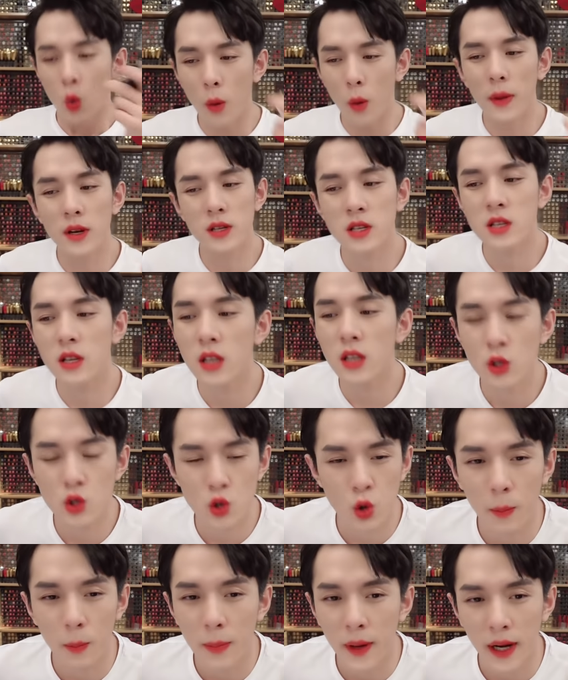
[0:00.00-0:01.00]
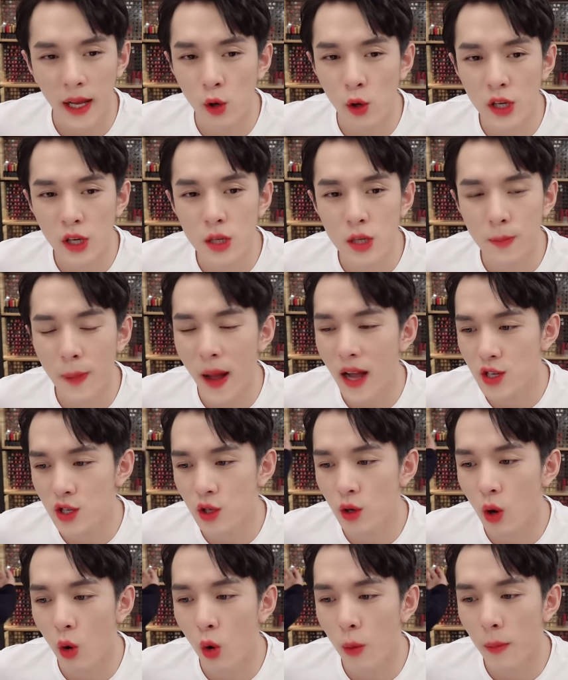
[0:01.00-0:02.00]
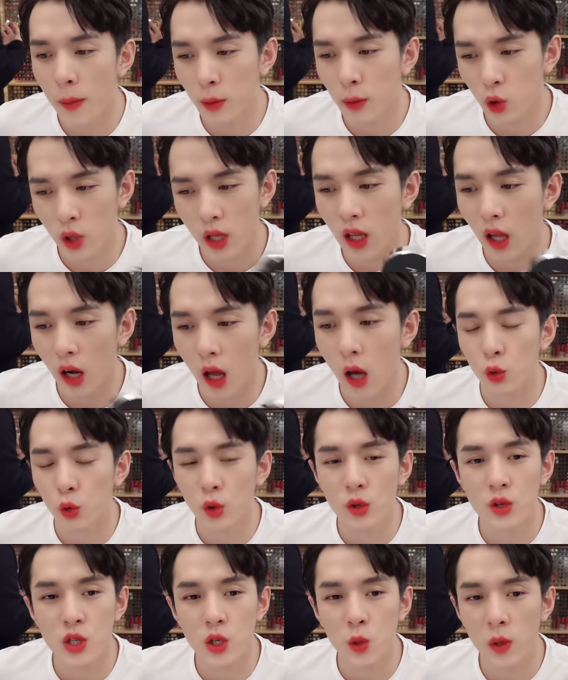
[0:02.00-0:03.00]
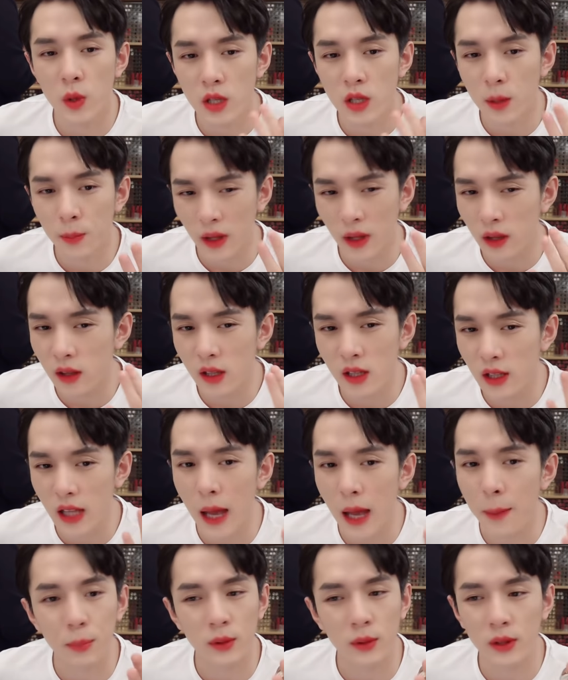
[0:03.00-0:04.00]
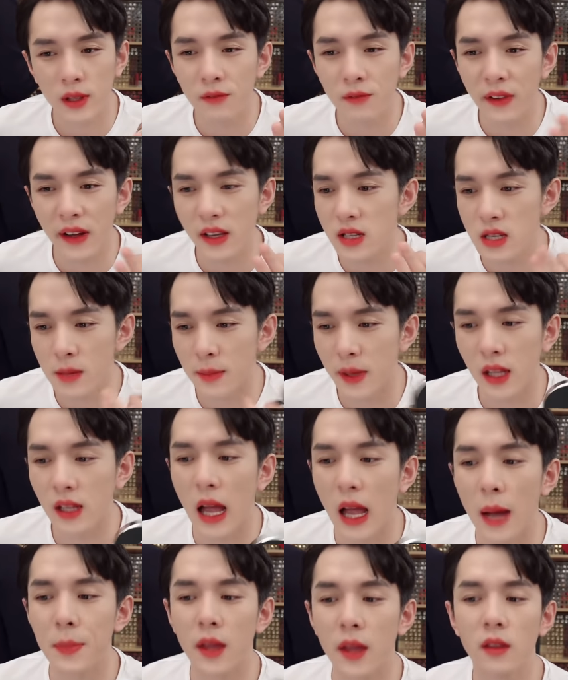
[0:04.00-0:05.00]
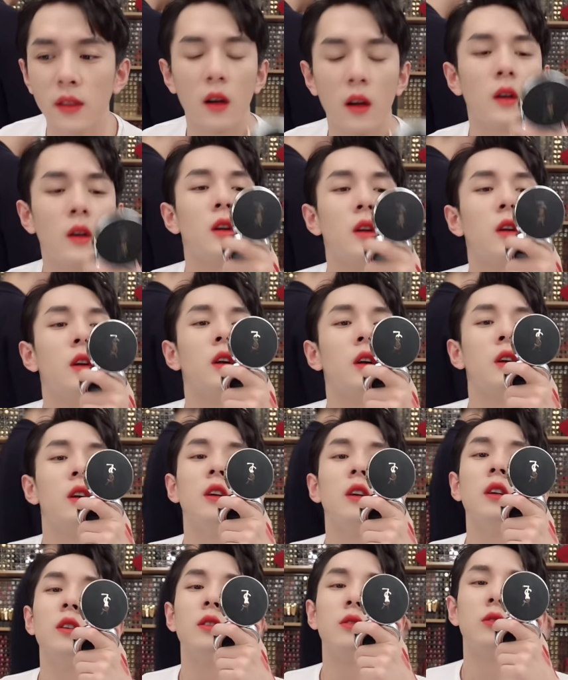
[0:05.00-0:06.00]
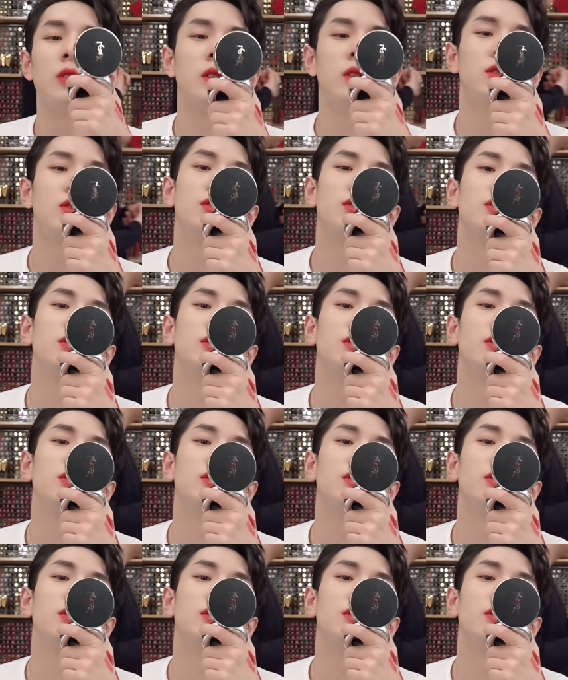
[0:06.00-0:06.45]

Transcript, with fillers: 我们是真的从本来有一十八支孔，我们踢好多支，因为真的那些太不跟番茄色没得搭边的。这一